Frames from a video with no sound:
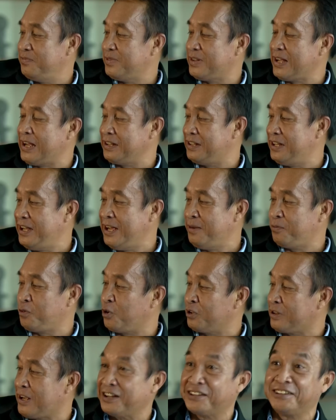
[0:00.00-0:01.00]
ทางเทปโท
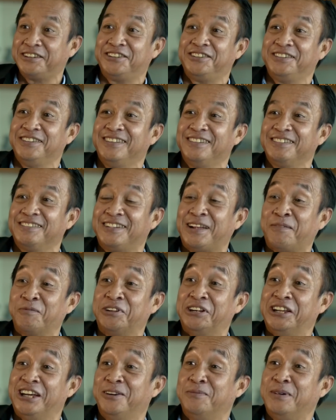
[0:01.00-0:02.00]
รทัศน์นำเส
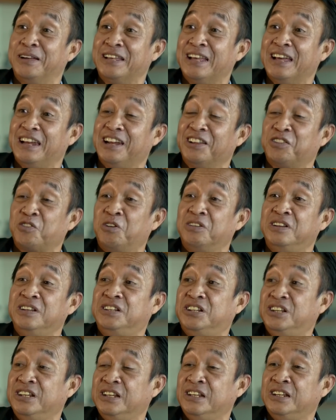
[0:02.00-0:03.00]
นออะไรเงี้ยแล้วตอนที่
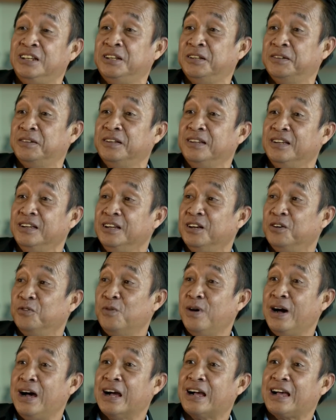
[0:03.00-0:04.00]
ชี้
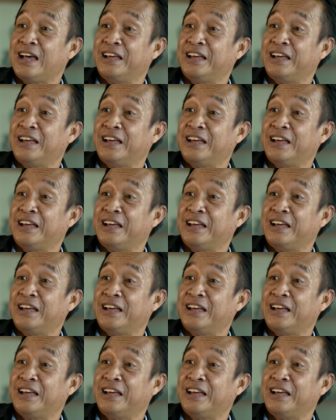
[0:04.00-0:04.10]
ว่าใคร